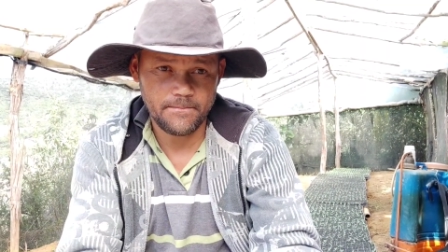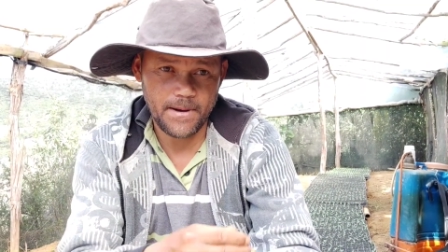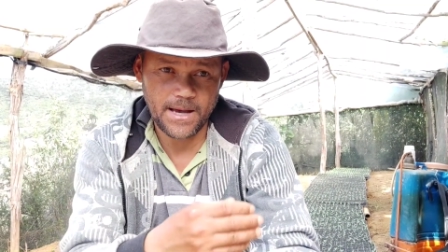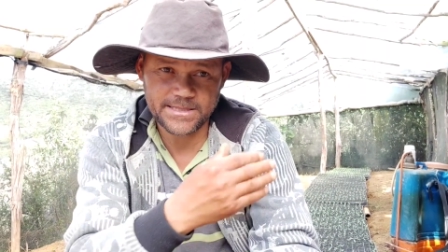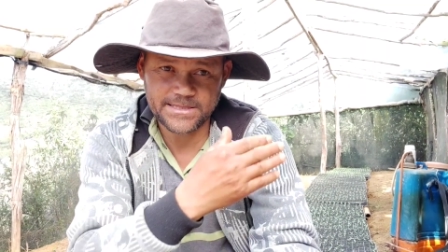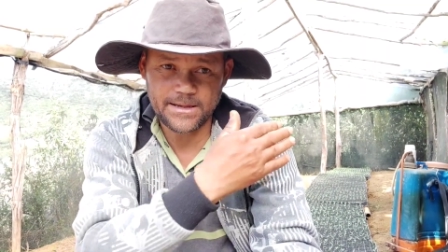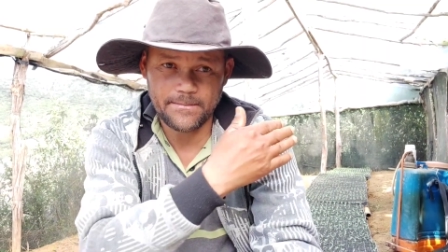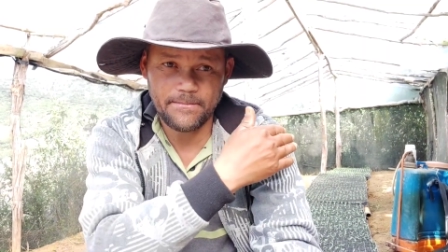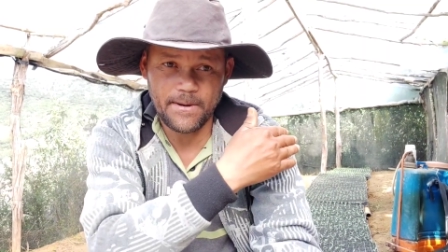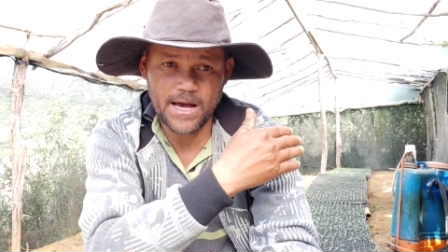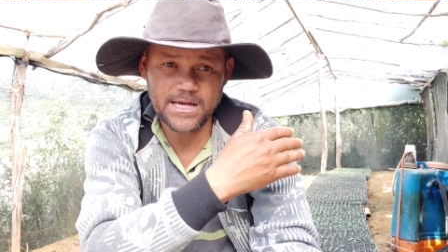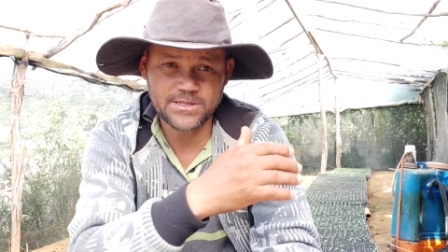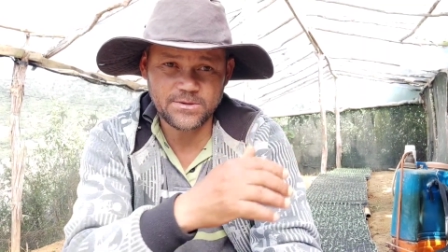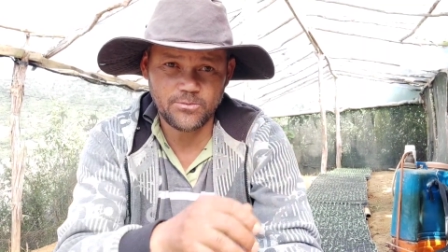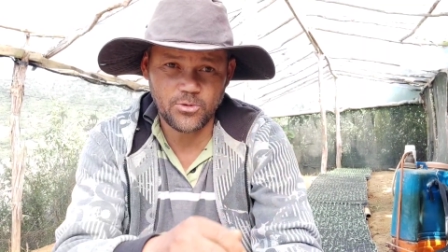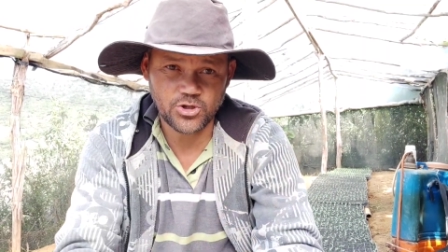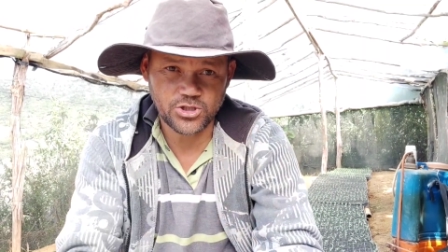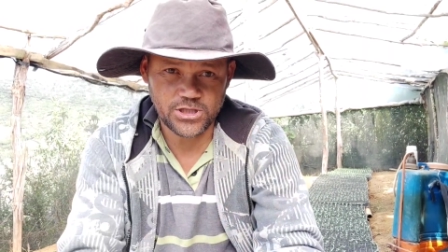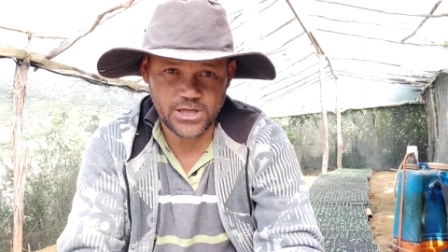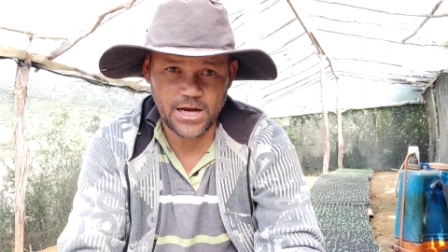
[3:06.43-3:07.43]
passo a
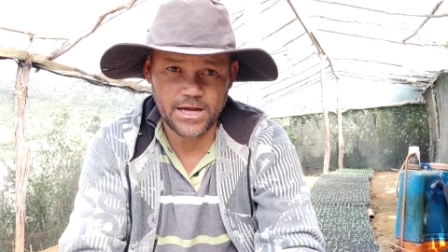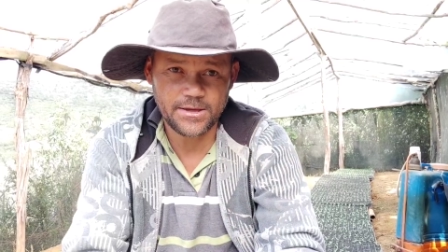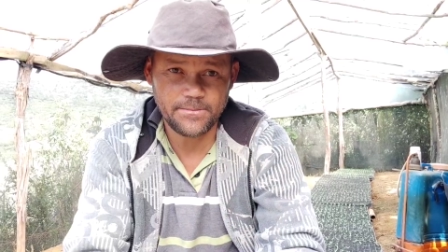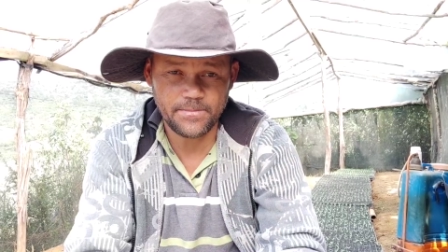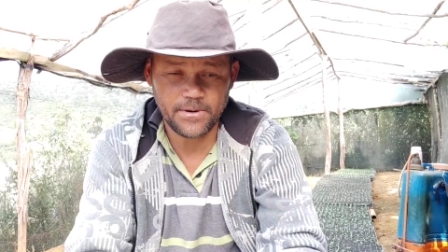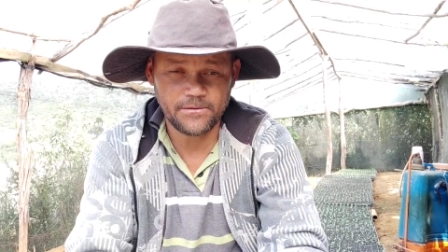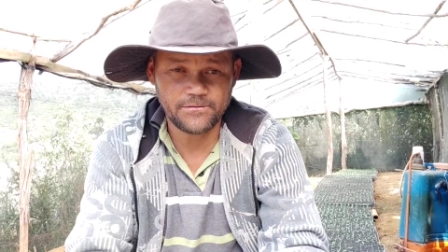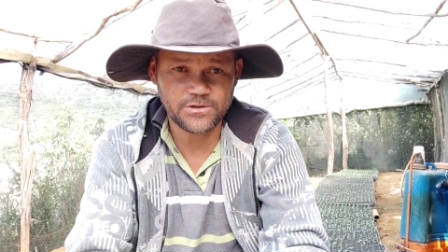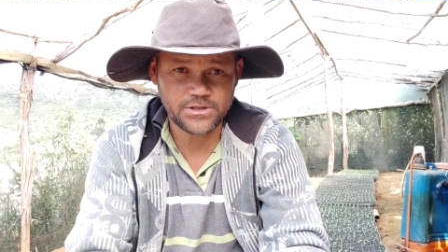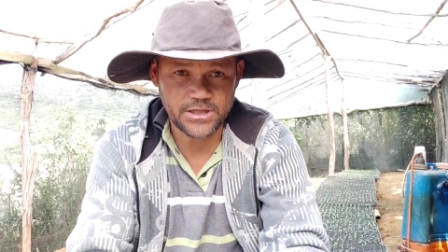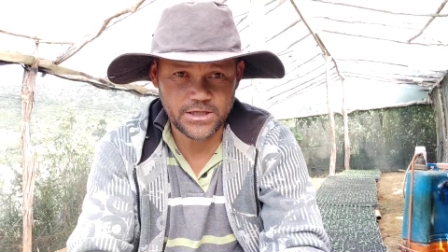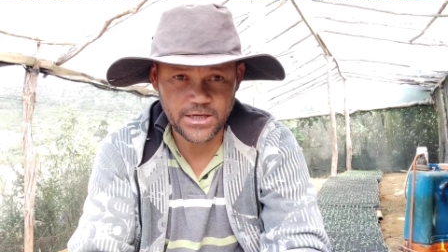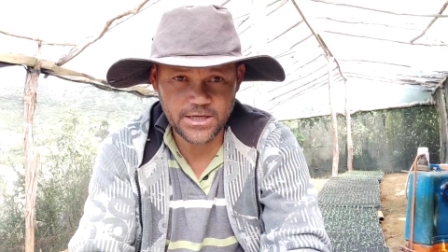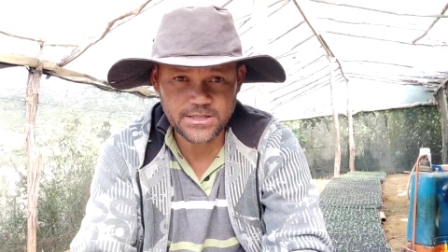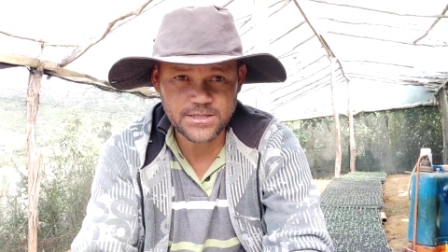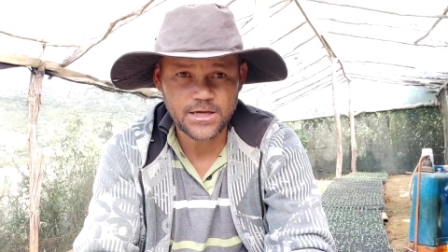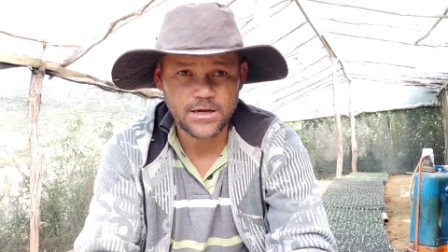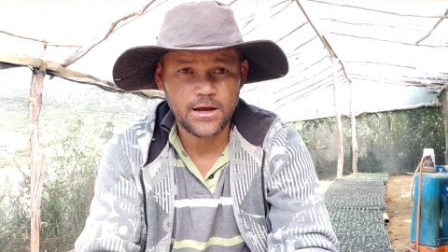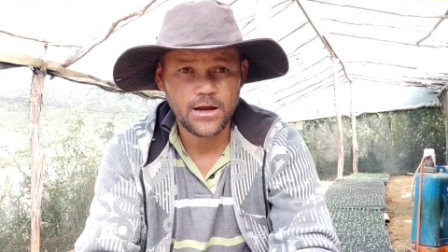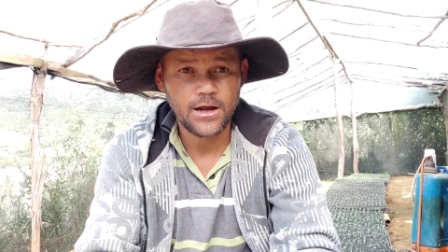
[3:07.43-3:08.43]
passo, mostrar aí para vocês.